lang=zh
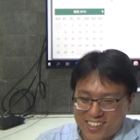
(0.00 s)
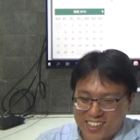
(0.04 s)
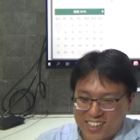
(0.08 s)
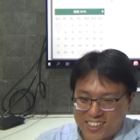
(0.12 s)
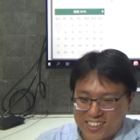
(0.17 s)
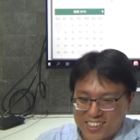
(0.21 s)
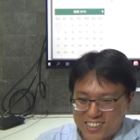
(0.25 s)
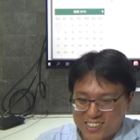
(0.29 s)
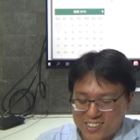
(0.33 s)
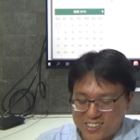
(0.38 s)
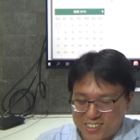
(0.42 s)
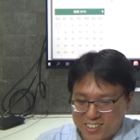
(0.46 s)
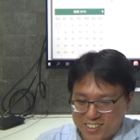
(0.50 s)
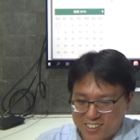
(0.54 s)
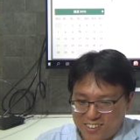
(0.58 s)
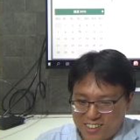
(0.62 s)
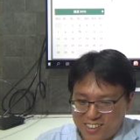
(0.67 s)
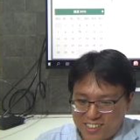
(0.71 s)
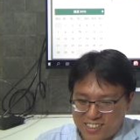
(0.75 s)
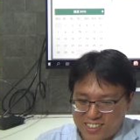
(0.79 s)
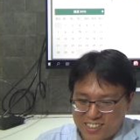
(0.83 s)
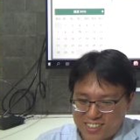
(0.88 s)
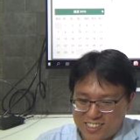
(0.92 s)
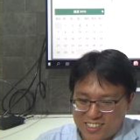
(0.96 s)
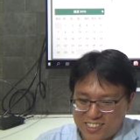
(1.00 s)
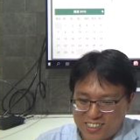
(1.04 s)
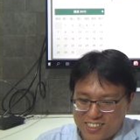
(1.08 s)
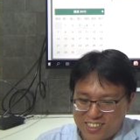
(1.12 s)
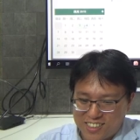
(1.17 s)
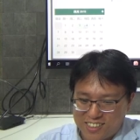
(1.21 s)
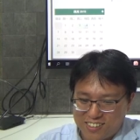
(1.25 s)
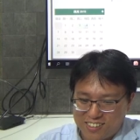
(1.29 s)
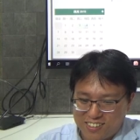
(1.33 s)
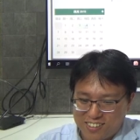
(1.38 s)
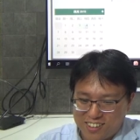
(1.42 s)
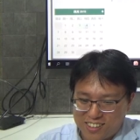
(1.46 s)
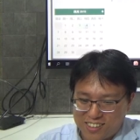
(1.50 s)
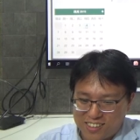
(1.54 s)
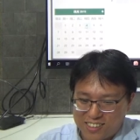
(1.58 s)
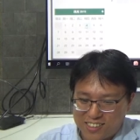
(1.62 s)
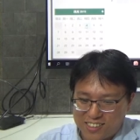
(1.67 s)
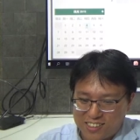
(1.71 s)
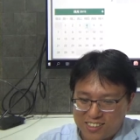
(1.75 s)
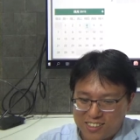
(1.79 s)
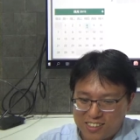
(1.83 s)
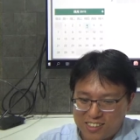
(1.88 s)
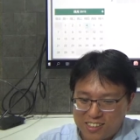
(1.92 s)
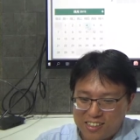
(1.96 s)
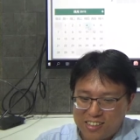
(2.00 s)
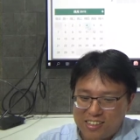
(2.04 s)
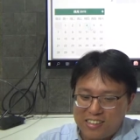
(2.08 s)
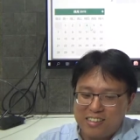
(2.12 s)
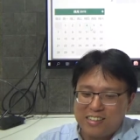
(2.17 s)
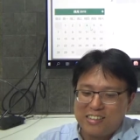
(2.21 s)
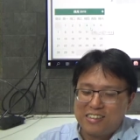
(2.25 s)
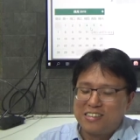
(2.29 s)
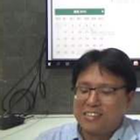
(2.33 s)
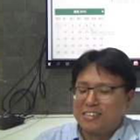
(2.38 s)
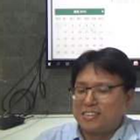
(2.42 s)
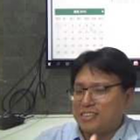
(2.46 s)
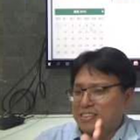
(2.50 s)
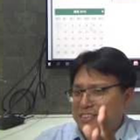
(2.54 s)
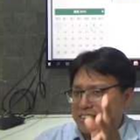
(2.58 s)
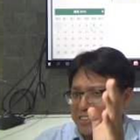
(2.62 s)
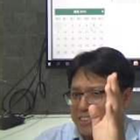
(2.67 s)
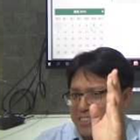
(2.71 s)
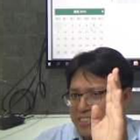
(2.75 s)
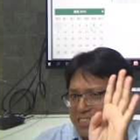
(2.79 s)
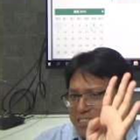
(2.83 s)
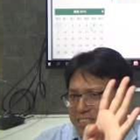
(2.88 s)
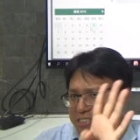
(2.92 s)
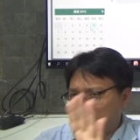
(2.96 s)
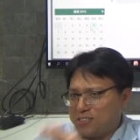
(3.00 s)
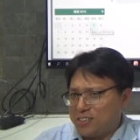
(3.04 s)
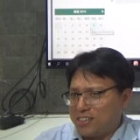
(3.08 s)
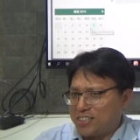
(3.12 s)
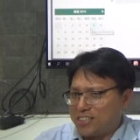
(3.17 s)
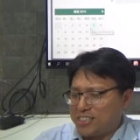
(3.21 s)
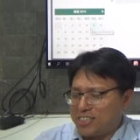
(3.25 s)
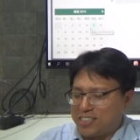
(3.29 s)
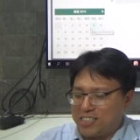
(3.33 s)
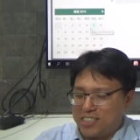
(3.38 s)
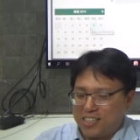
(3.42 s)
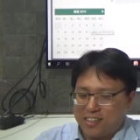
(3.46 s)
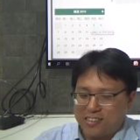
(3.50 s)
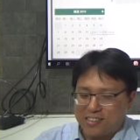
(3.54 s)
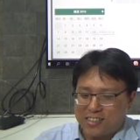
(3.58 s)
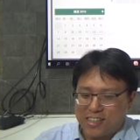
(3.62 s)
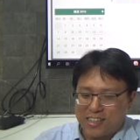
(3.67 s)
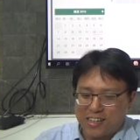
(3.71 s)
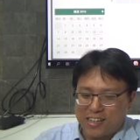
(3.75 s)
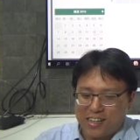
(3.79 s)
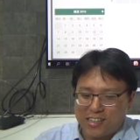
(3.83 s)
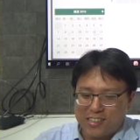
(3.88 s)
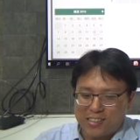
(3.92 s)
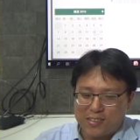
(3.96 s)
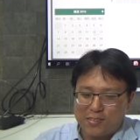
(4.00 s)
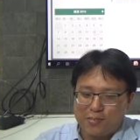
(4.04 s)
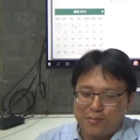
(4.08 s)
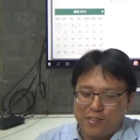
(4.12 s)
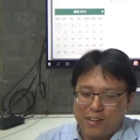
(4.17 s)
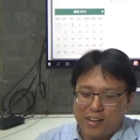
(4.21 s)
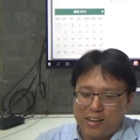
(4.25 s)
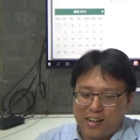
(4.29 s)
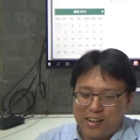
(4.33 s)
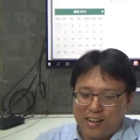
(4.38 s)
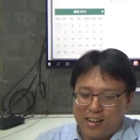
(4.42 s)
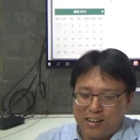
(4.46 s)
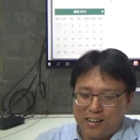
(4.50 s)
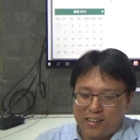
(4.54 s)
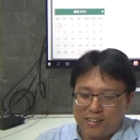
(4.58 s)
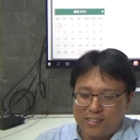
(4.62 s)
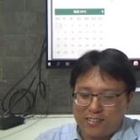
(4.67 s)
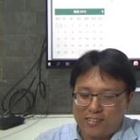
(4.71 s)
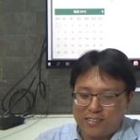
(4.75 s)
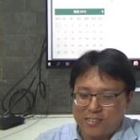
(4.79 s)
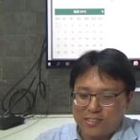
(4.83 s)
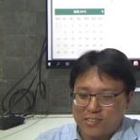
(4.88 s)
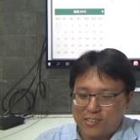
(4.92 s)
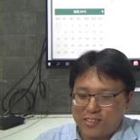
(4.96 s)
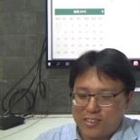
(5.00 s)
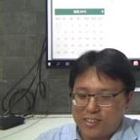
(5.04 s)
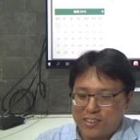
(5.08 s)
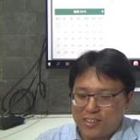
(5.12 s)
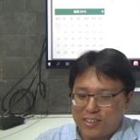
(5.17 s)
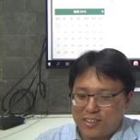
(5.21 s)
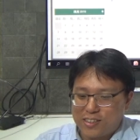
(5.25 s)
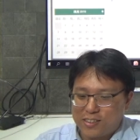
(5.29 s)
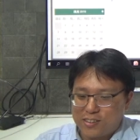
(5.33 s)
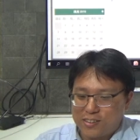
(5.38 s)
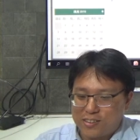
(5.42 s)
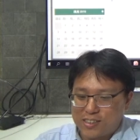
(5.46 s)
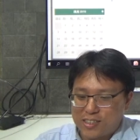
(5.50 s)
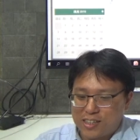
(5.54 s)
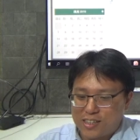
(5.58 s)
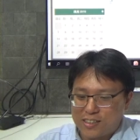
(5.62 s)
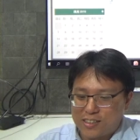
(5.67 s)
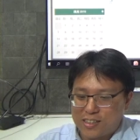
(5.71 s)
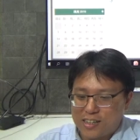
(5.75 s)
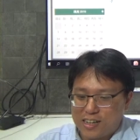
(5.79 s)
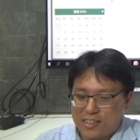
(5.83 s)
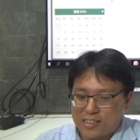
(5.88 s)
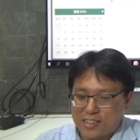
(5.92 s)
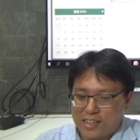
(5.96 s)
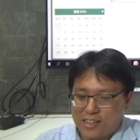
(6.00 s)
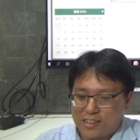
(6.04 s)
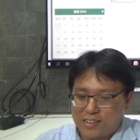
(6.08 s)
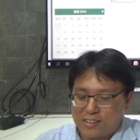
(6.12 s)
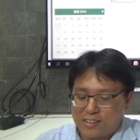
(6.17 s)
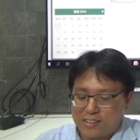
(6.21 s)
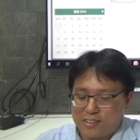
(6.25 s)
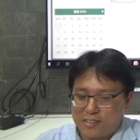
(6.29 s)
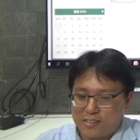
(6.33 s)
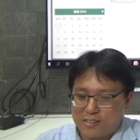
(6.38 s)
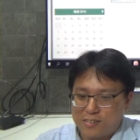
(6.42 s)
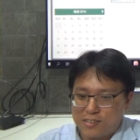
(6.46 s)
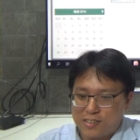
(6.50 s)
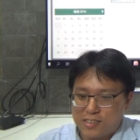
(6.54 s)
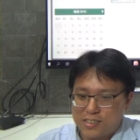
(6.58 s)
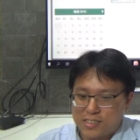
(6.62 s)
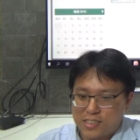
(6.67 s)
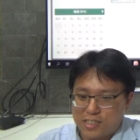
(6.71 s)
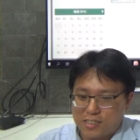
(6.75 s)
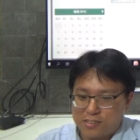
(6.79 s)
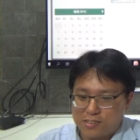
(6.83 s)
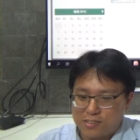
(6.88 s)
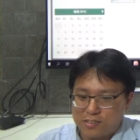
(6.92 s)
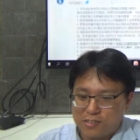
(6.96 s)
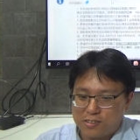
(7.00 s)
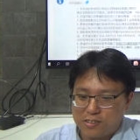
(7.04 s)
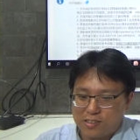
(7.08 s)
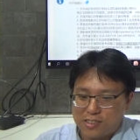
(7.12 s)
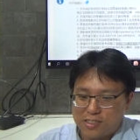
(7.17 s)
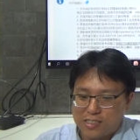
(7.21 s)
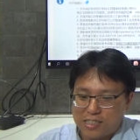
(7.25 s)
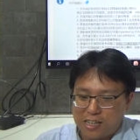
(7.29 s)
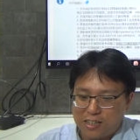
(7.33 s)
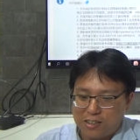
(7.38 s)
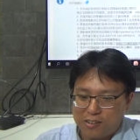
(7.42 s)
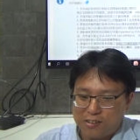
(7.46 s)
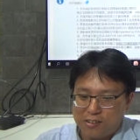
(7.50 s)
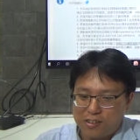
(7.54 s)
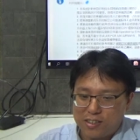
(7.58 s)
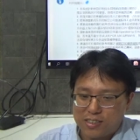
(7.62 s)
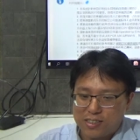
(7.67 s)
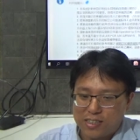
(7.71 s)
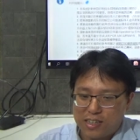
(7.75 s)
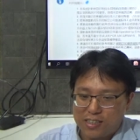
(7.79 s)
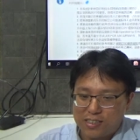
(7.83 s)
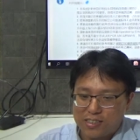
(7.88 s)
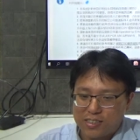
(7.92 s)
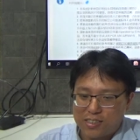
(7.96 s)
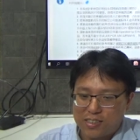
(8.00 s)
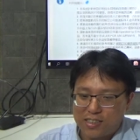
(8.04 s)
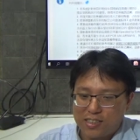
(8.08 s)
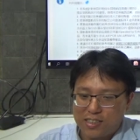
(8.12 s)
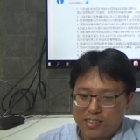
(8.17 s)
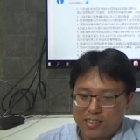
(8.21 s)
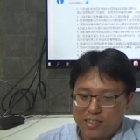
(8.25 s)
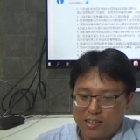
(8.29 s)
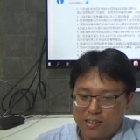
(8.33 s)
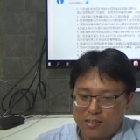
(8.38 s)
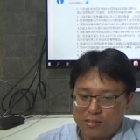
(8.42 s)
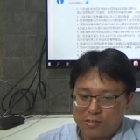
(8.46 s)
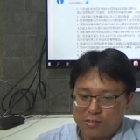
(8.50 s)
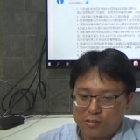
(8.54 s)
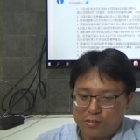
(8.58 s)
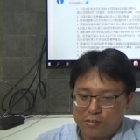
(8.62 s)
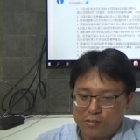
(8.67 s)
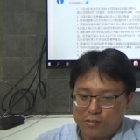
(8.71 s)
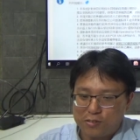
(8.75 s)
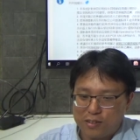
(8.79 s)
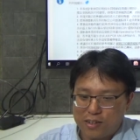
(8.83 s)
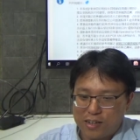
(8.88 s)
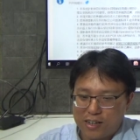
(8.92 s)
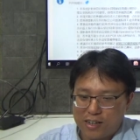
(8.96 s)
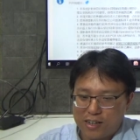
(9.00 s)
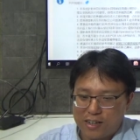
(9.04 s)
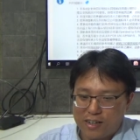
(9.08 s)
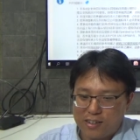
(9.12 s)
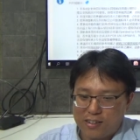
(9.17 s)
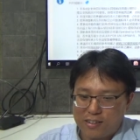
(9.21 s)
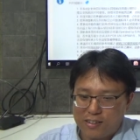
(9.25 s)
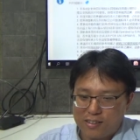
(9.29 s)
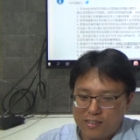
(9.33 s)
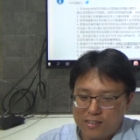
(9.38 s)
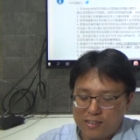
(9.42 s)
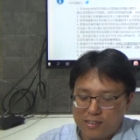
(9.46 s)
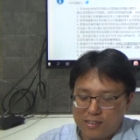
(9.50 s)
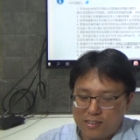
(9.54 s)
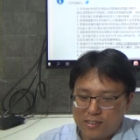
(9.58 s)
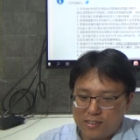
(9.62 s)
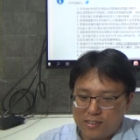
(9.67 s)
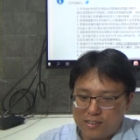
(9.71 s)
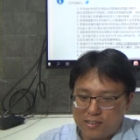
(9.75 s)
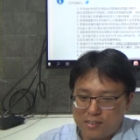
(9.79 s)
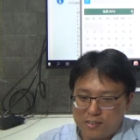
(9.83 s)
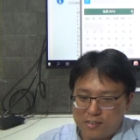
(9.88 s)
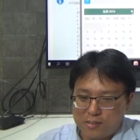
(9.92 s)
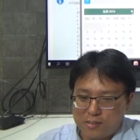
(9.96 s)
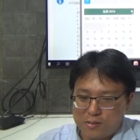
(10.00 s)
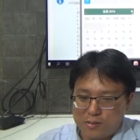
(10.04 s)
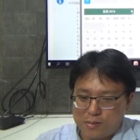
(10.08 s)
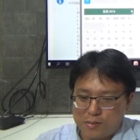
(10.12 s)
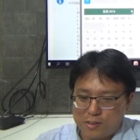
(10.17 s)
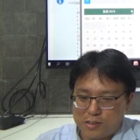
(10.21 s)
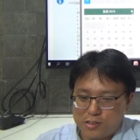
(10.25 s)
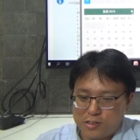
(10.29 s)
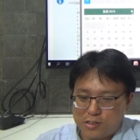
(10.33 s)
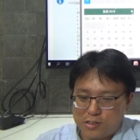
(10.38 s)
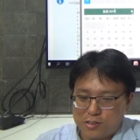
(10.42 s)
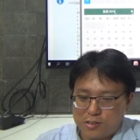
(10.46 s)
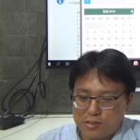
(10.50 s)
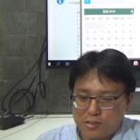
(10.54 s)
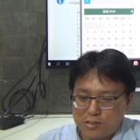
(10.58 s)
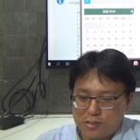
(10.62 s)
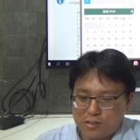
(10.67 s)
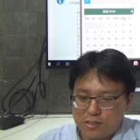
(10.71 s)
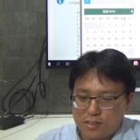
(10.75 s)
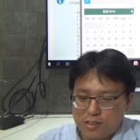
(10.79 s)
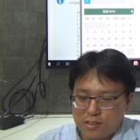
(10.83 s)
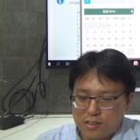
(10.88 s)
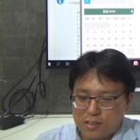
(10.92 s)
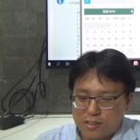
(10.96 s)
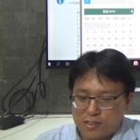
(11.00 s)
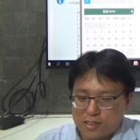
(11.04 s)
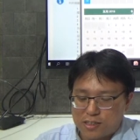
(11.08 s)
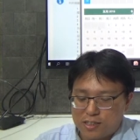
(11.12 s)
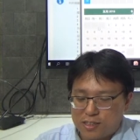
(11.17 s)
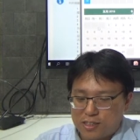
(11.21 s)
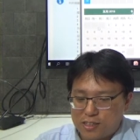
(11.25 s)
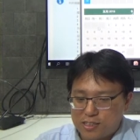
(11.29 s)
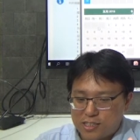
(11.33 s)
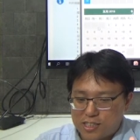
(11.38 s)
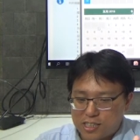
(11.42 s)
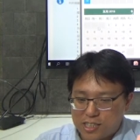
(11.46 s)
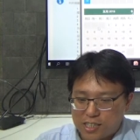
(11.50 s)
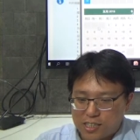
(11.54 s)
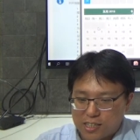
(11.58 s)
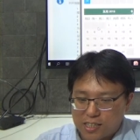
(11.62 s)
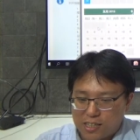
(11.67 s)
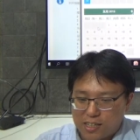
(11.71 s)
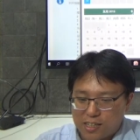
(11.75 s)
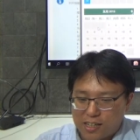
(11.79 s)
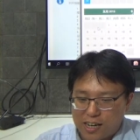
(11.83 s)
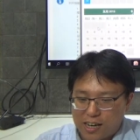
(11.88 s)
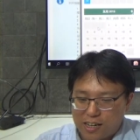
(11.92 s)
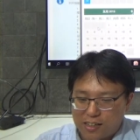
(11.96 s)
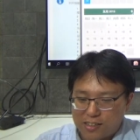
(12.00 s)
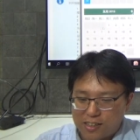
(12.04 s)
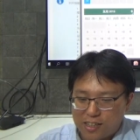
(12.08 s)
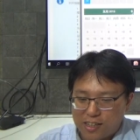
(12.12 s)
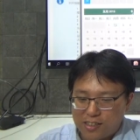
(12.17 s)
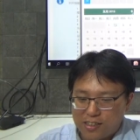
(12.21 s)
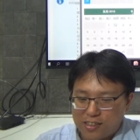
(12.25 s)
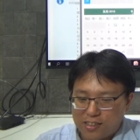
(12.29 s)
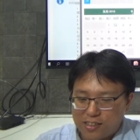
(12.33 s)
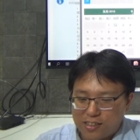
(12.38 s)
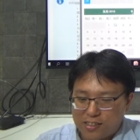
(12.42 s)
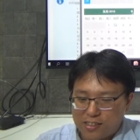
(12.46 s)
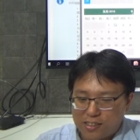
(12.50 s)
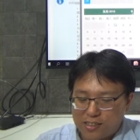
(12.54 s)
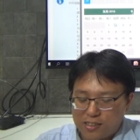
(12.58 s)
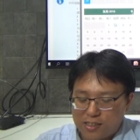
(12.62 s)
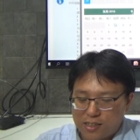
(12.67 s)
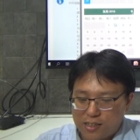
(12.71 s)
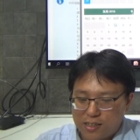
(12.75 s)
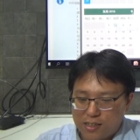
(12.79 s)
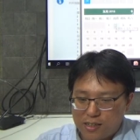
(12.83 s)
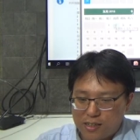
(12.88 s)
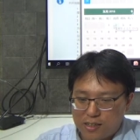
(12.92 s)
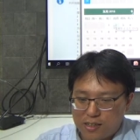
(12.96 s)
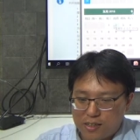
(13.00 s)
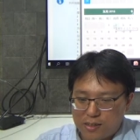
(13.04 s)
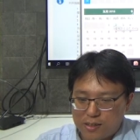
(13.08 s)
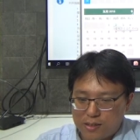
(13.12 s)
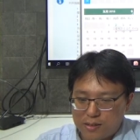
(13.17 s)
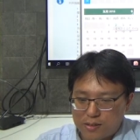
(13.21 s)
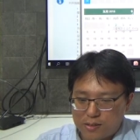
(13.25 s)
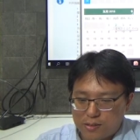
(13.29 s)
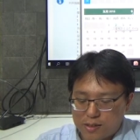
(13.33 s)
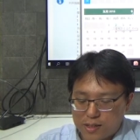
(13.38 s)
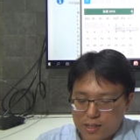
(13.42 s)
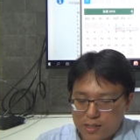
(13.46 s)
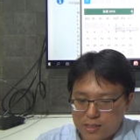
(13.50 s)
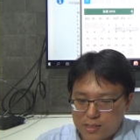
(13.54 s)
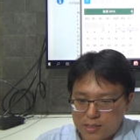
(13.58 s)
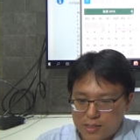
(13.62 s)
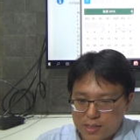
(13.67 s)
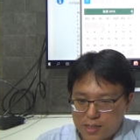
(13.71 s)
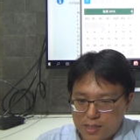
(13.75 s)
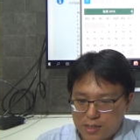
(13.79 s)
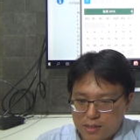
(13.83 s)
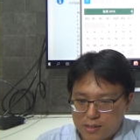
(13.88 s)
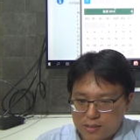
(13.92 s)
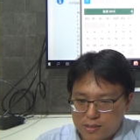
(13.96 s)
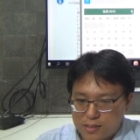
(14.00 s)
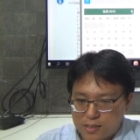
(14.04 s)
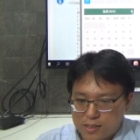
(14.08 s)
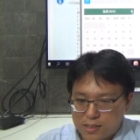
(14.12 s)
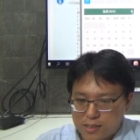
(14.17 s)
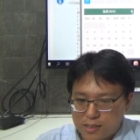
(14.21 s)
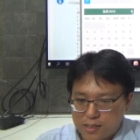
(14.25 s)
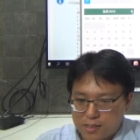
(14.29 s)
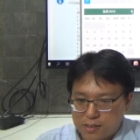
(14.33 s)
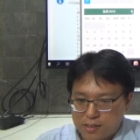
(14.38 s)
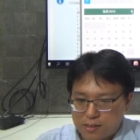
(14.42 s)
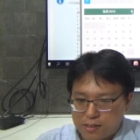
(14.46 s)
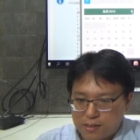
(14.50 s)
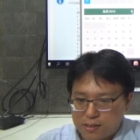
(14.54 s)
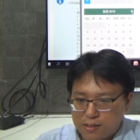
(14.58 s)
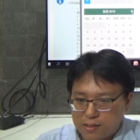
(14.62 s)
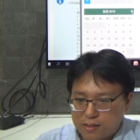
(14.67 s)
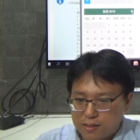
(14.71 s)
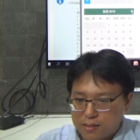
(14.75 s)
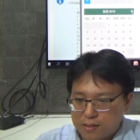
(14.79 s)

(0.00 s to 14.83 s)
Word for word: 大家最关心的樱花季，四月四号才开始放，所以通常大家可能会想说三月三十一号出发，哦，我们去，可能请个两天的，呃，我看一下，请